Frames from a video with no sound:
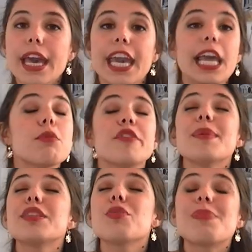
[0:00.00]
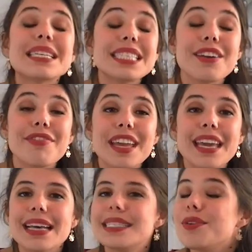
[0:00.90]
il movimento plastic
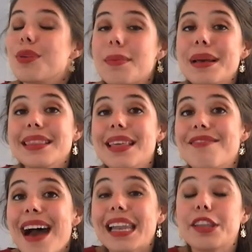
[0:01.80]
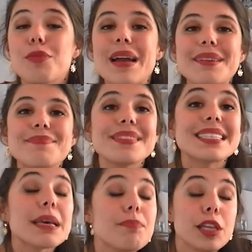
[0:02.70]
free è sicuramente valido, ma è
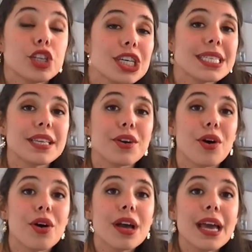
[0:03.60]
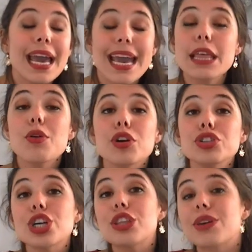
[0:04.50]
semplicistico ed è un
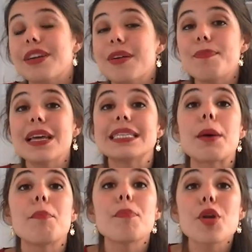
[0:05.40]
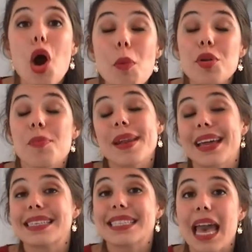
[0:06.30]
concetto che fa presa proprio
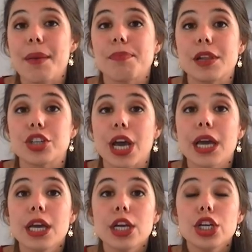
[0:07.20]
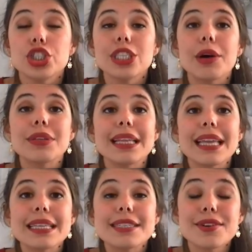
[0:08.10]
perché è semplice, ci dà una
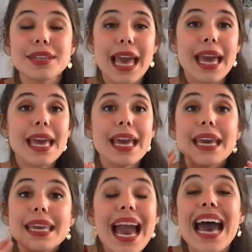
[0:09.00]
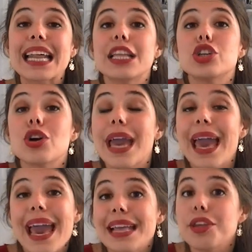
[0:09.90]
direzione chiara di ciò che
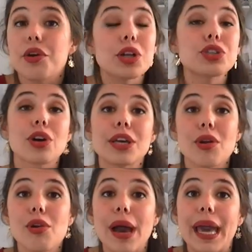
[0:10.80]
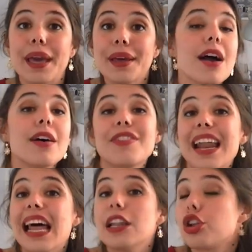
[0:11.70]
è etico e ciò che non lo è. Fra
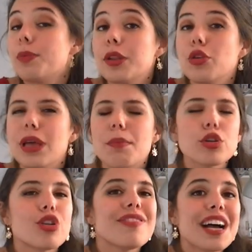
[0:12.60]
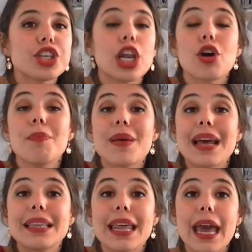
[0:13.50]
l'altro per noi è molto facile
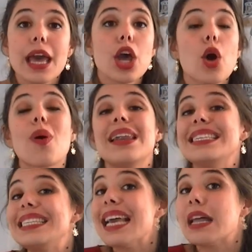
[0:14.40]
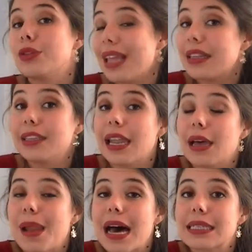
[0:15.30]
comprendere quali siano i danni
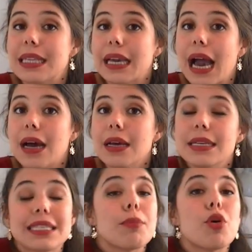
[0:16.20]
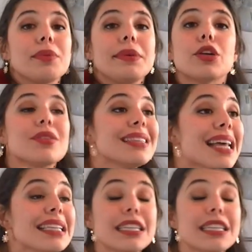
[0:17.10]
della plastica. Siamo inondati